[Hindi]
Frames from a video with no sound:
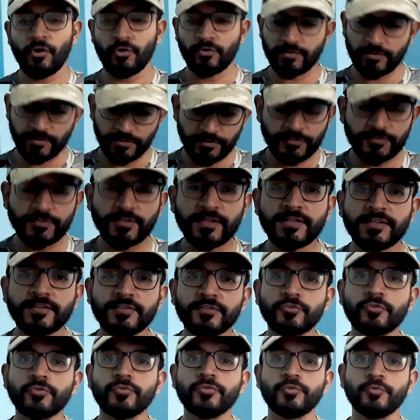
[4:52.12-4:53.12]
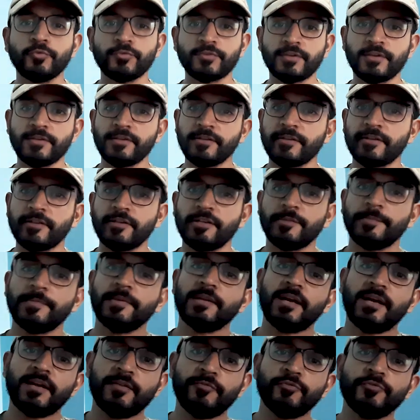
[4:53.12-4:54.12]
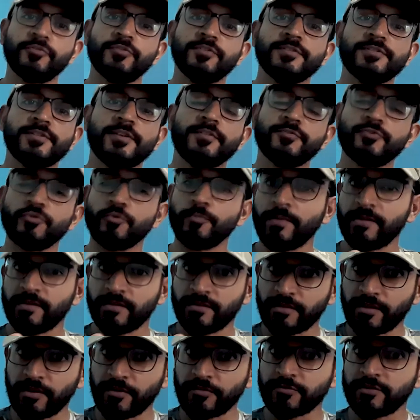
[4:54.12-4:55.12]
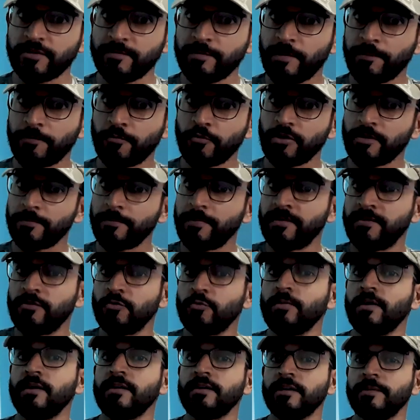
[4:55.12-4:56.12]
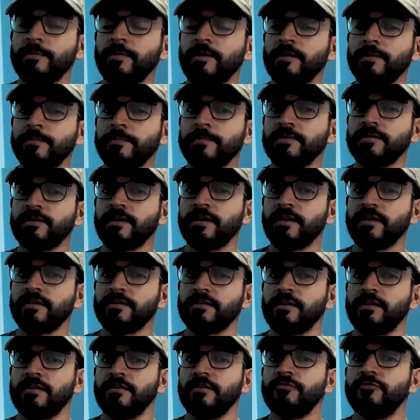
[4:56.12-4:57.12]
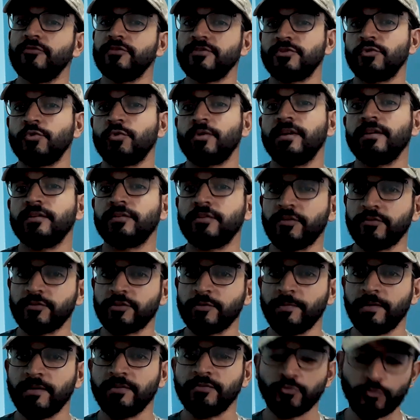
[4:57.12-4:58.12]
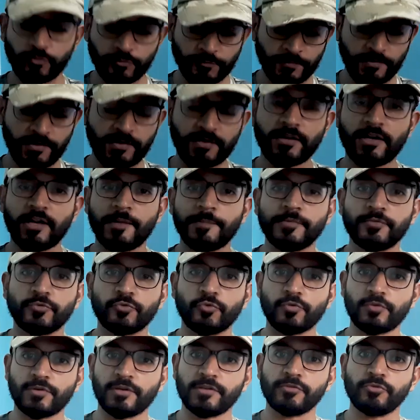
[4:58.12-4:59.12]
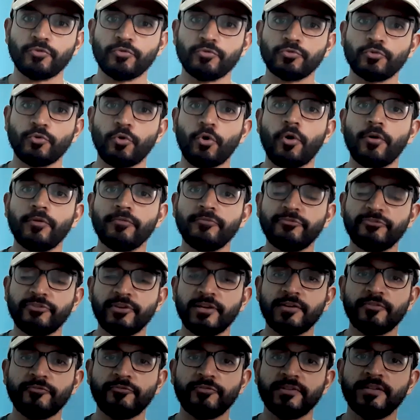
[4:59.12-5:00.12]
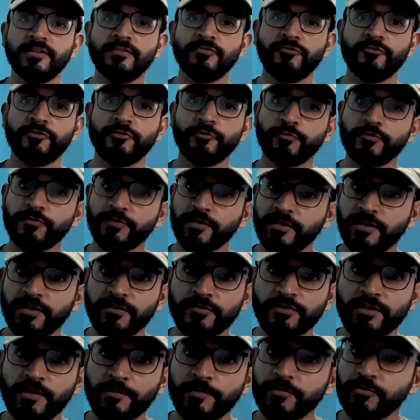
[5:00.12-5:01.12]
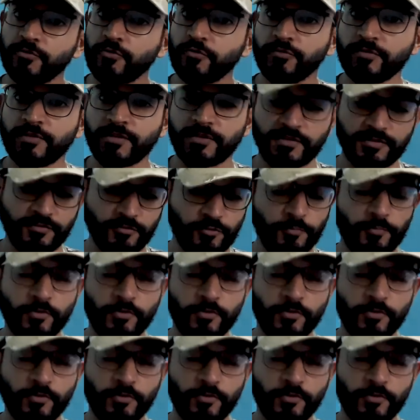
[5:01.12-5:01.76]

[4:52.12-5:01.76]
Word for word: और इस सेटिंग को यूज़ करने के लिए भी आई वुड सजेस्ट जो मैंने लास्ट टाइम आपको एक मेन्यू बार के बारे में बताया था विच यू कैन कस्टमाइज उसमें अगर आप इसको रख दो तो ऑन फील्ड विद इन फ्यू सेकेंड्स आप इसको सेटिंग को